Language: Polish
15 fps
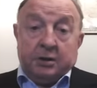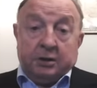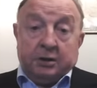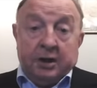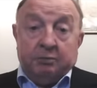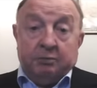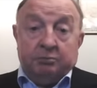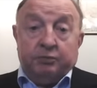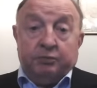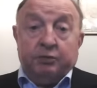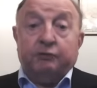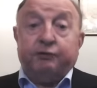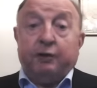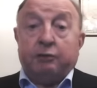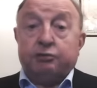ten
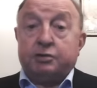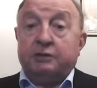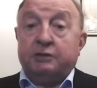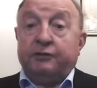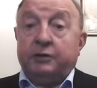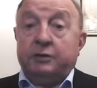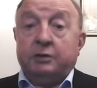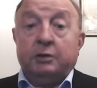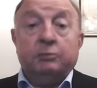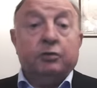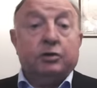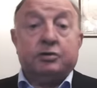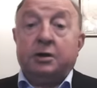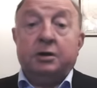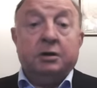był fałszywy, to
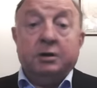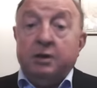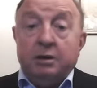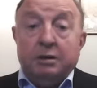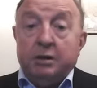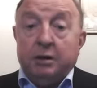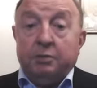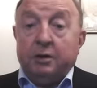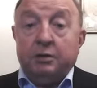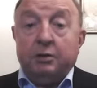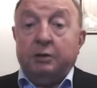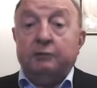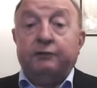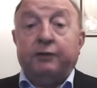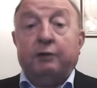może i inne
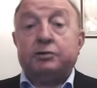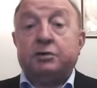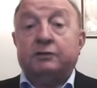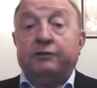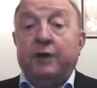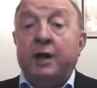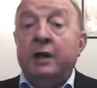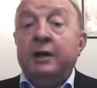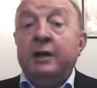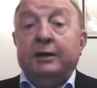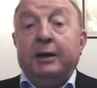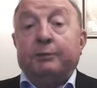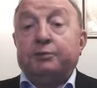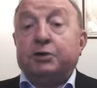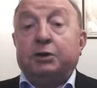będą fałszywe,
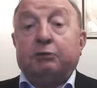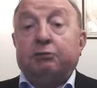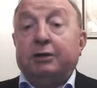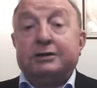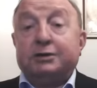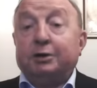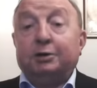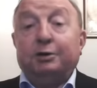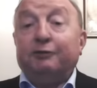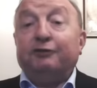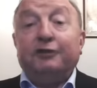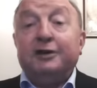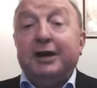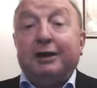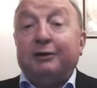na przykład co do
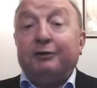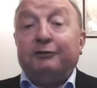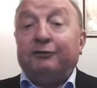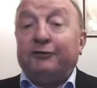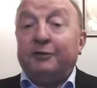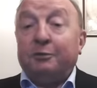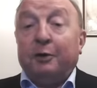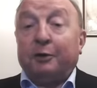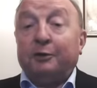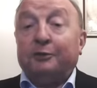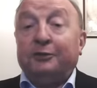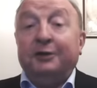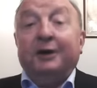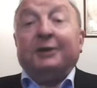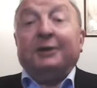wyników
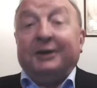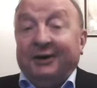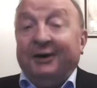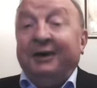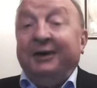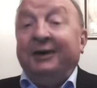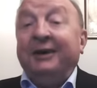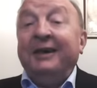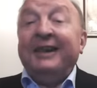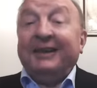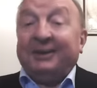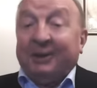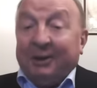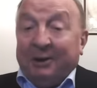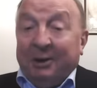wyborów. No to,
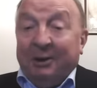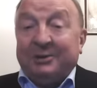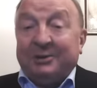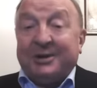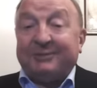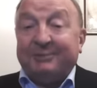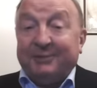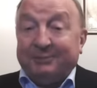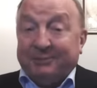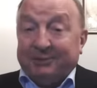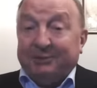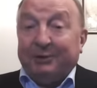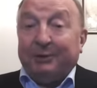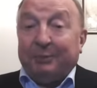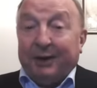to już by
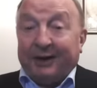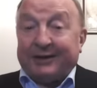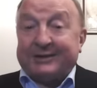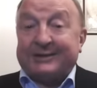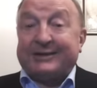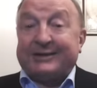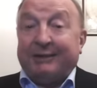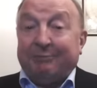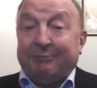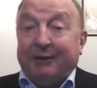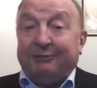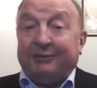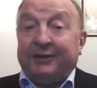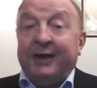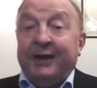było bardzo
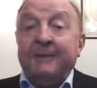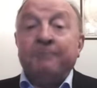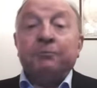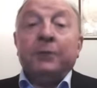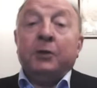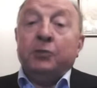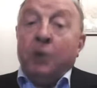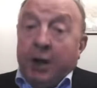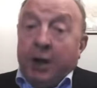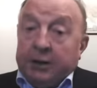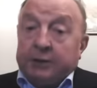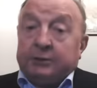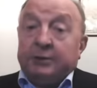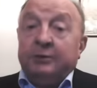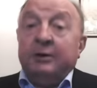zabawne. No
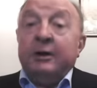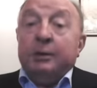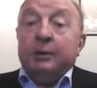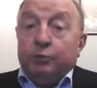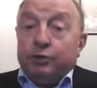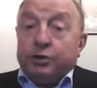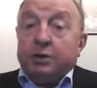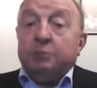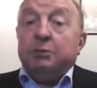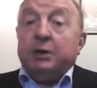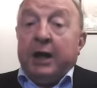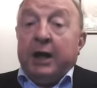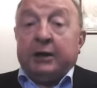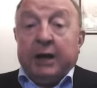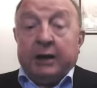ale to musimy
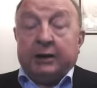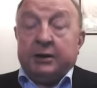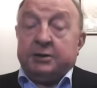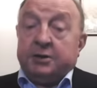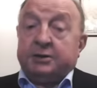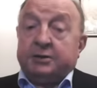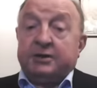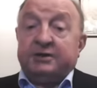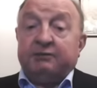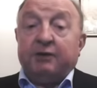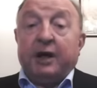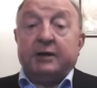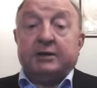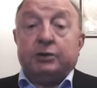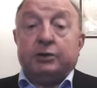na takie rzeczy
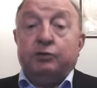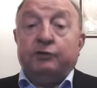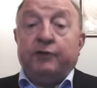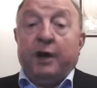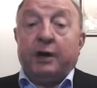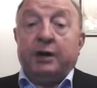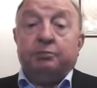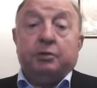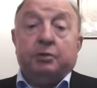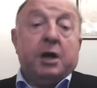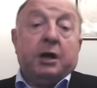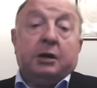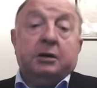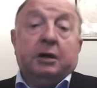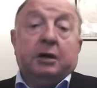zwracać uwagę, bo
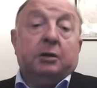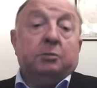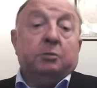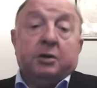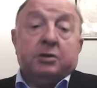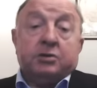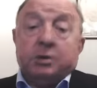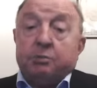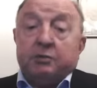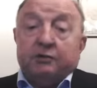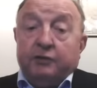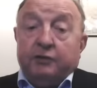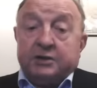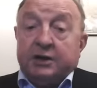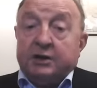jak nie, to będziemy
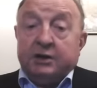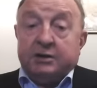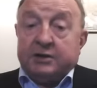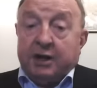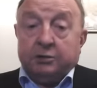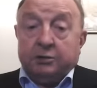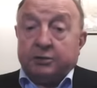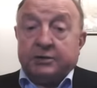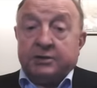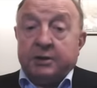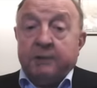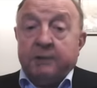wodzeni za nos.